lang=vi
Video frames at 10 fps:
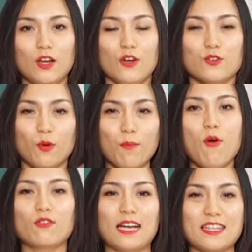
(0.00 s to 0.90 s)
Số 1
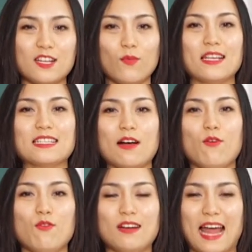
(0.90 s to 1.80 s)
là những loại
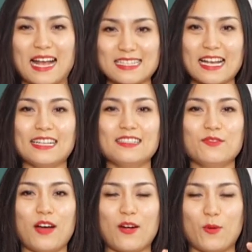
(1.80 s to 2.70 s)
rau lá xanh
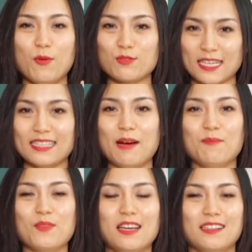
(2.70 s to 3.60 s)
và có màu xanh đậm
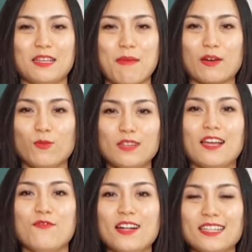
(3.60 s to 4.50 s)
thì bạn cũng
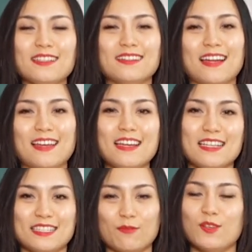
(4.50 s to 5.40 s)
thấy phân tích ở đấy.
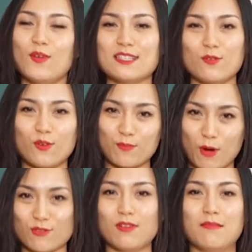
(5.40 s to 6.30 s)
Trong những loại rau
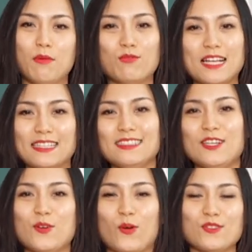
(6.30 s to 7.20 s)
màu xanh thì
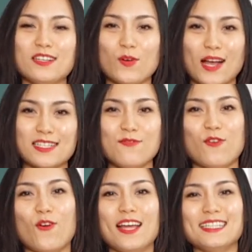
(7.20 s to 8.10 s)
nó có rất nhiều axit
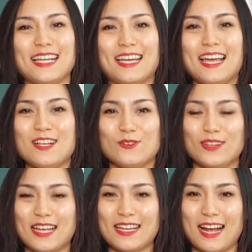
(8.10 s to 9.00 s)
folic này, rồi
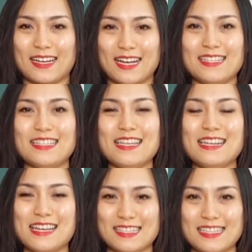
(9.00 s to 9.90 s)
ngay cả canxi
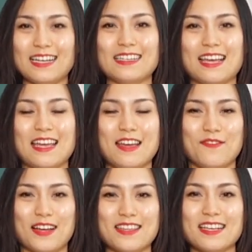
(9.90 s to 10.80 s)
này, sắt này
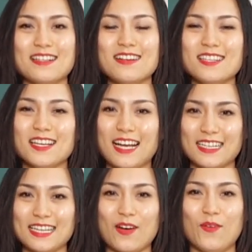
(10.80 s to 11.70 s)
và những cái dưỡng chất
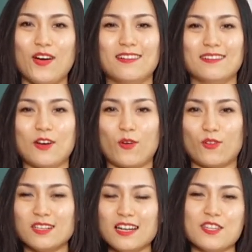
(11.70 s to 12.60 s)
khác nhau. Nó có
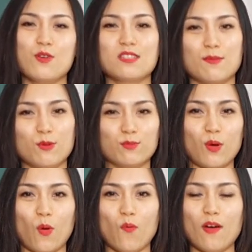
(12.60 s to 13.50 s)
rất là nhiều diệp lục
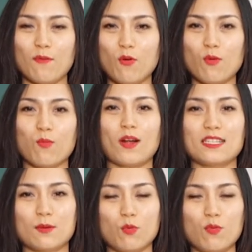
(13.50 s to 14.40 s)
tố và vô cùng quan
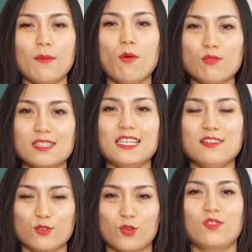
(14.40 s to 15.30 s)
trọng cung cấp oxy
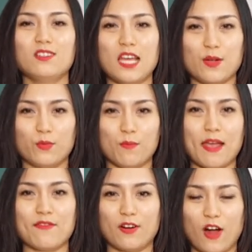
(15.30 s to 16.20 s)
được cho cơ thể của
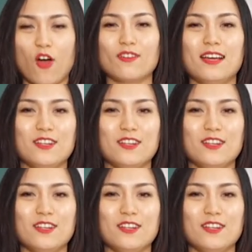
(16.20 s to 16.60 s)
mẹ và con.